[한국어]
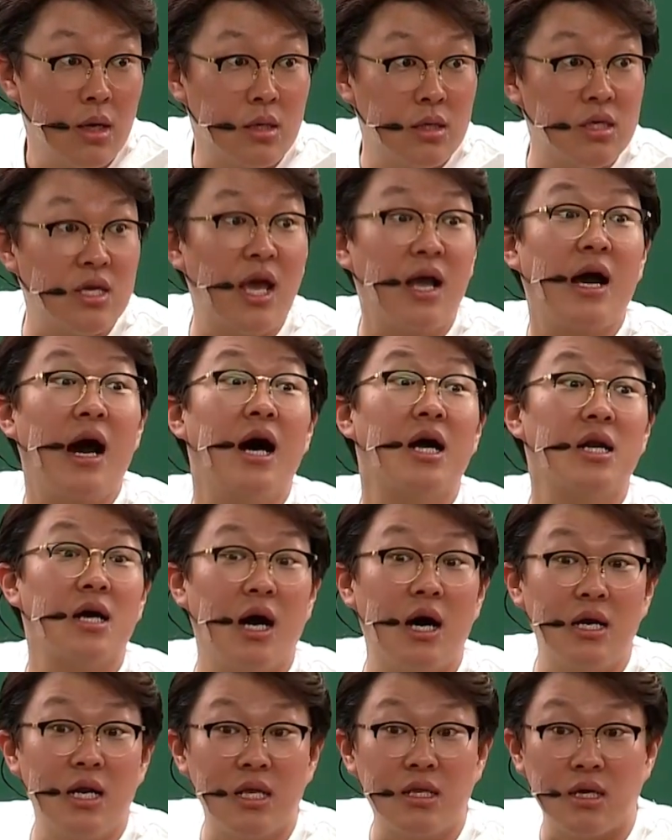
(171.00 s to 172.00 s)
그게
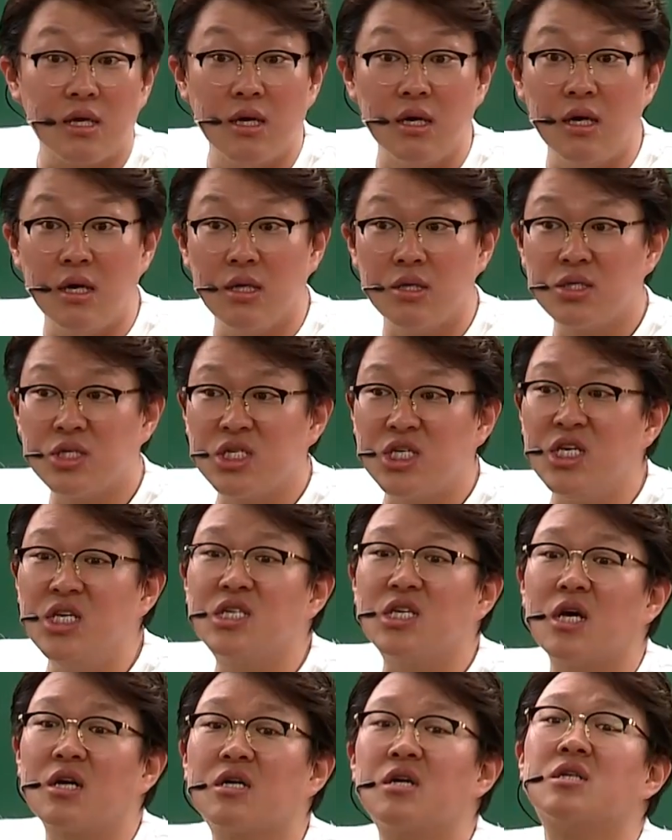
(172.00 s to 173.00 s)
가능한 애들은
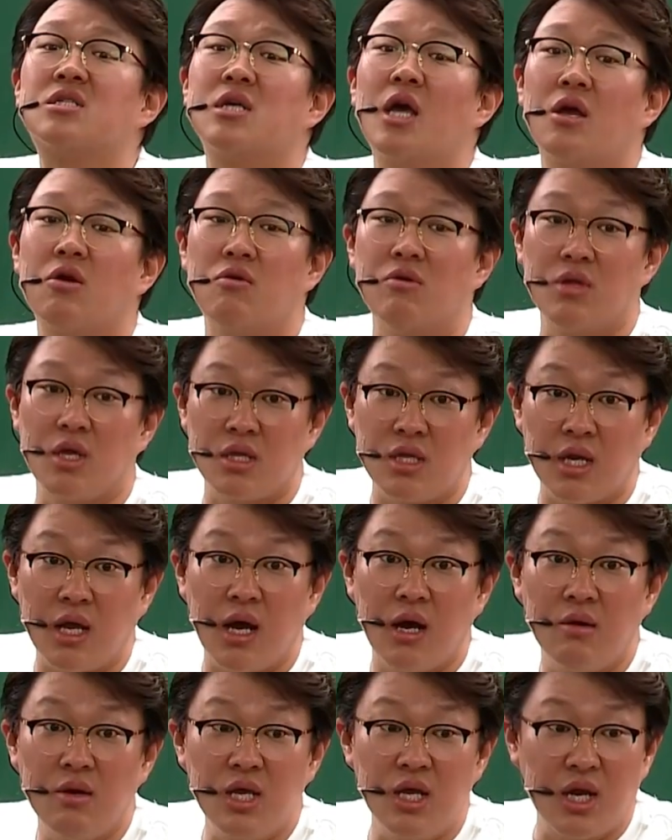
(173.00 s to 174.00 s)
진짜 극상위권
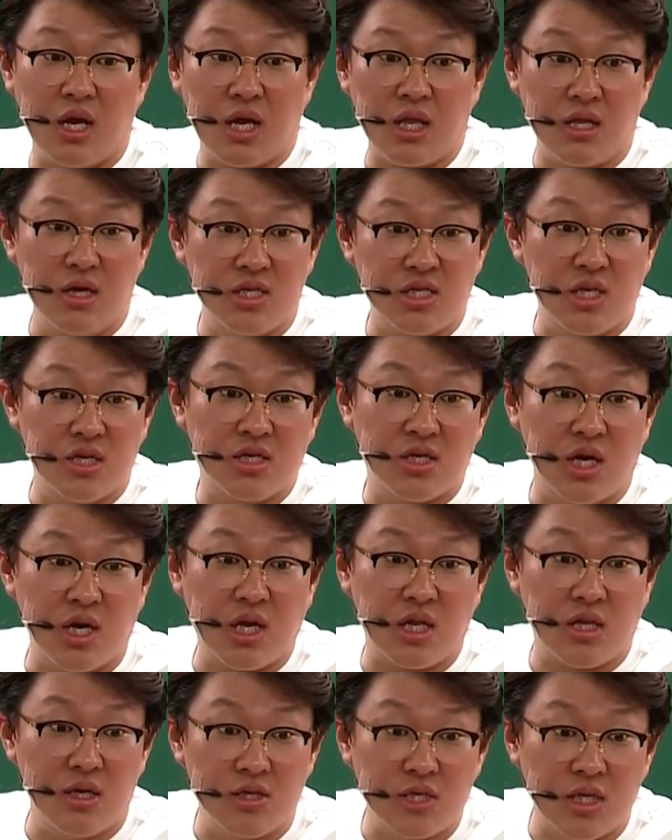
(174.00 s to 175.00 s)
애들이야. 이렇게 던지든
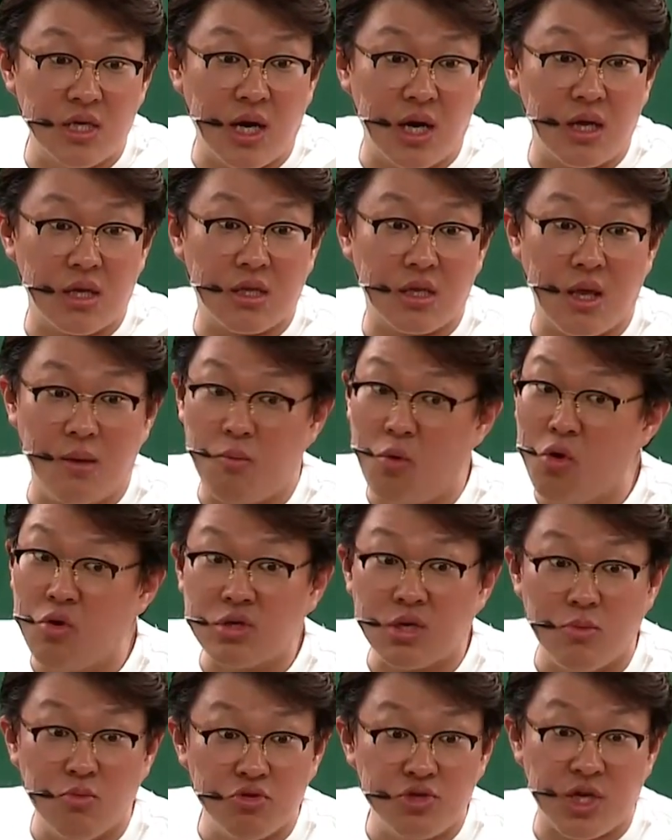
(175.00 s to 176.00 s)
저렇게 던지든 간에 어떻게
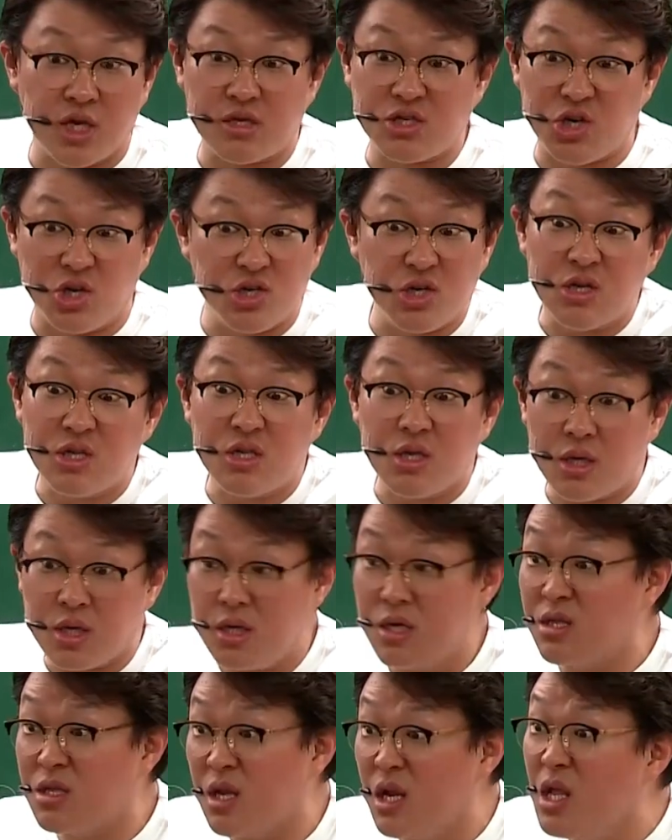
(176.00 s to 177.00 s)
모의고사 문제에서 전혀
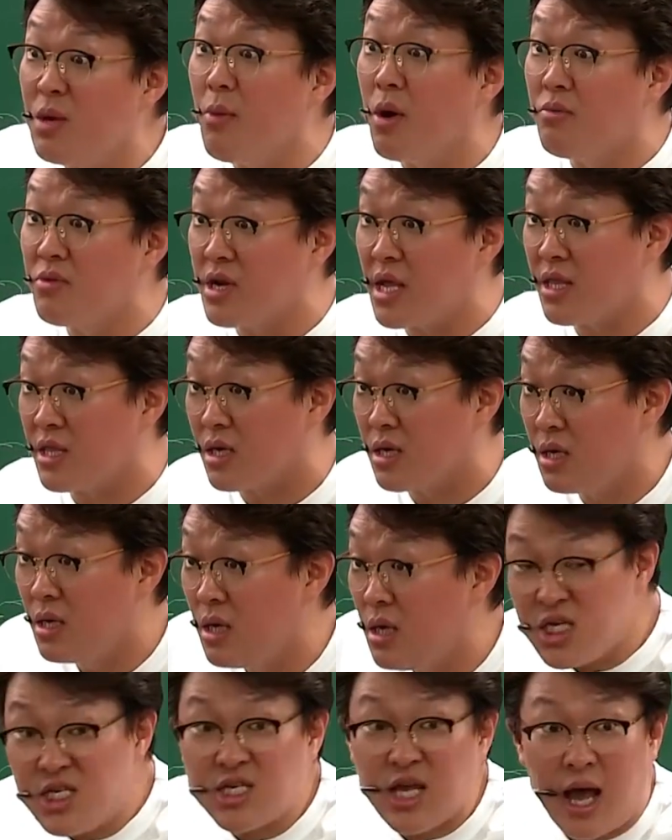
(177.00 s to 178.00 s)
흔들림 없는 애들.
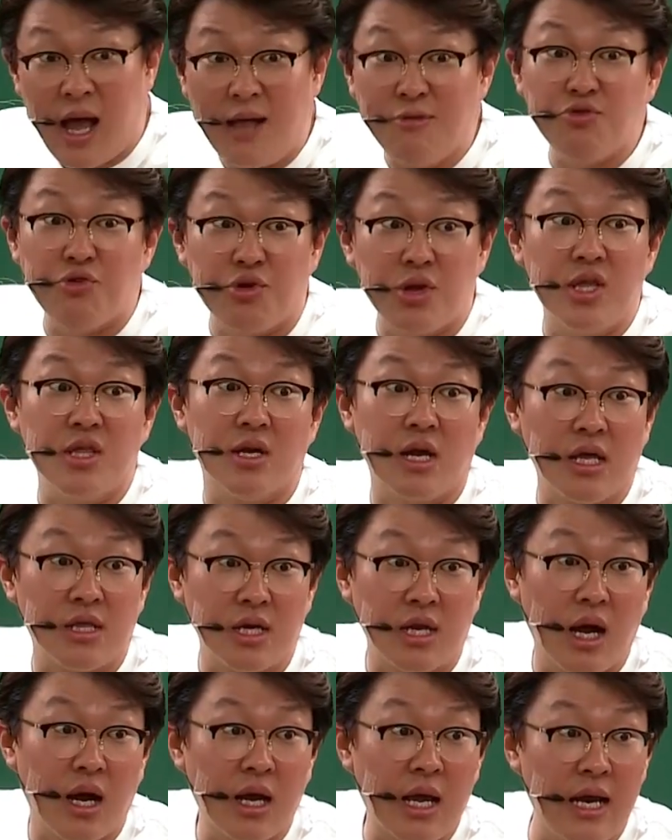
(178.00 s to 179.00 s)
진짜 한둘이 있는
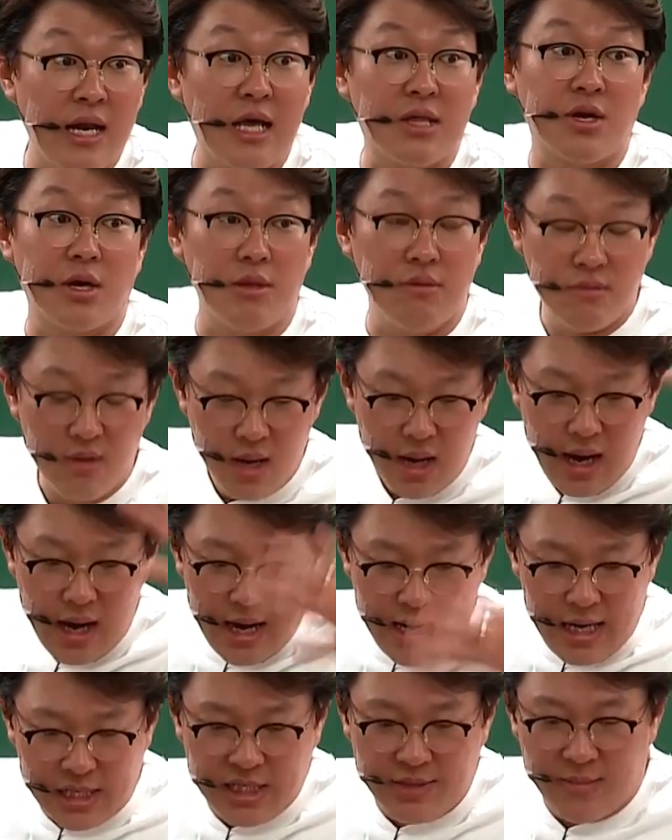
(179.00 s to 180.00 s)
애들이야. 걔네들은
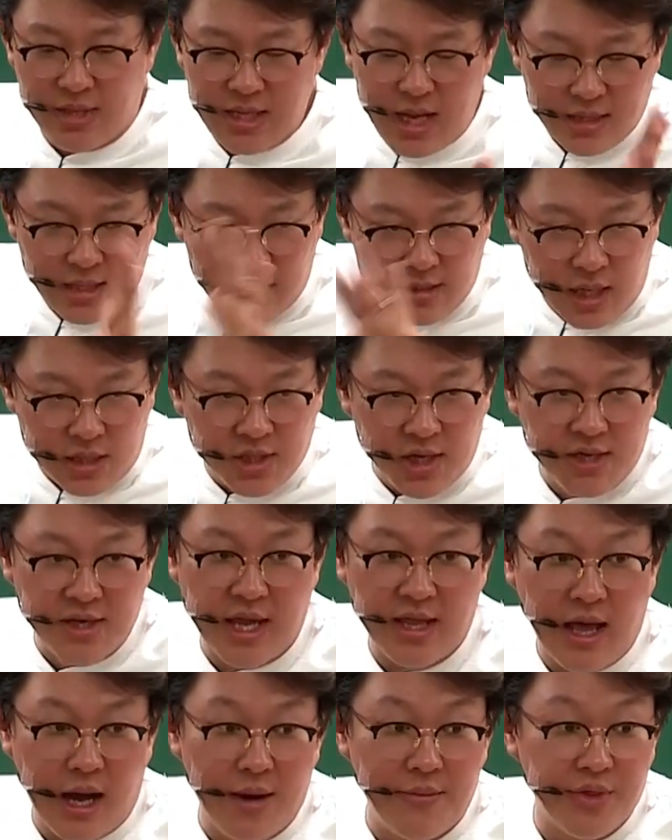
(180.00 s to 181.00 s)
하나씩만 딱딱딱
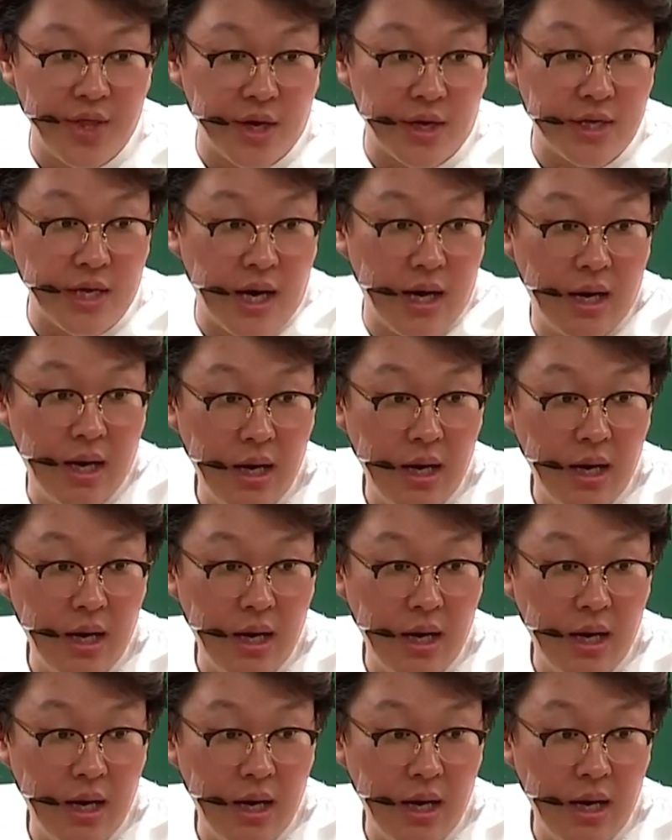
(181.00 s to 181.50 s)
정리해 나가면 돼 그냥.